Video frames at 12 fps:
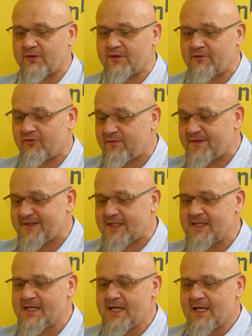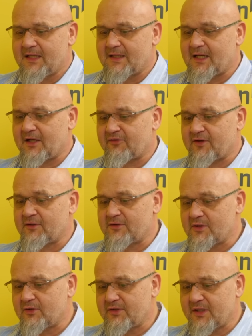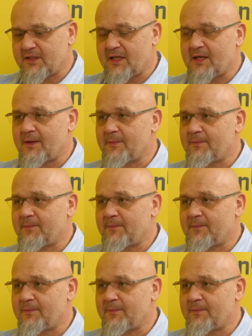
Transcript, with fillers: To jest oczywiste dla każdego, tylko A nie dla... A do